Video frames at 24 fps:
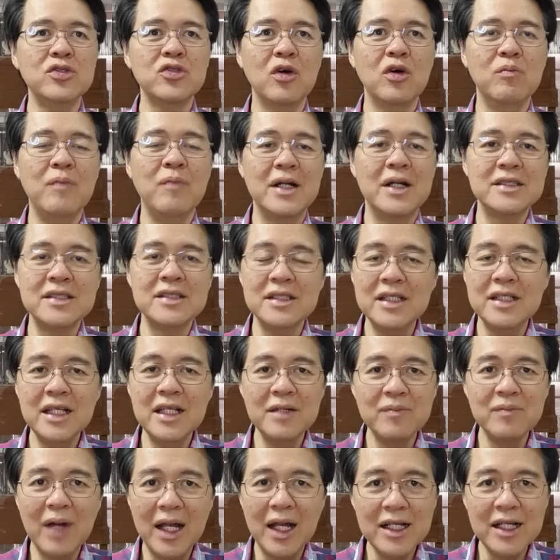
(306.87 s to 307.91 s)
So, mas
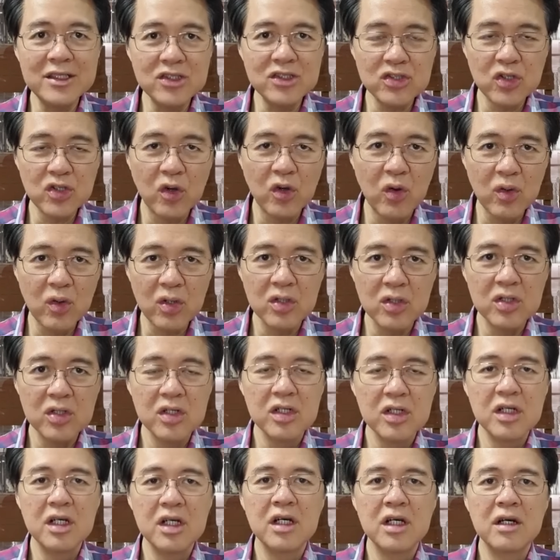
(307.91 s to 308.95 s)
hindi ma-stroke,
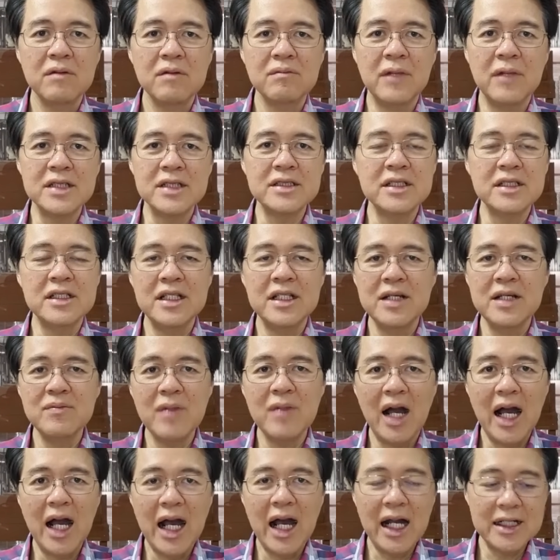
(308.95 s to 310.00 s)
mas hindi
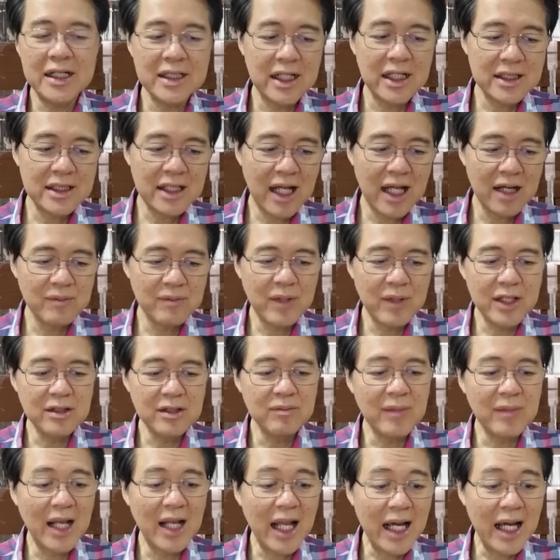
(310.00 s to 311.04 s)
ma-heart attack.
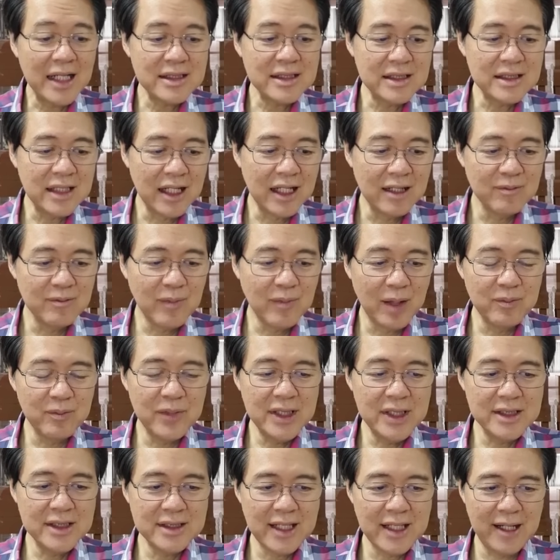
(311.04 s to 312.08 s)
Paano malakas eh?
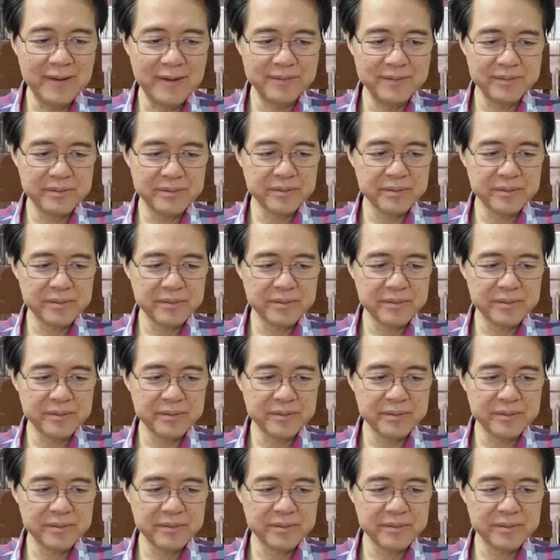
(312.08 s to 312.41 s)
Mabisa.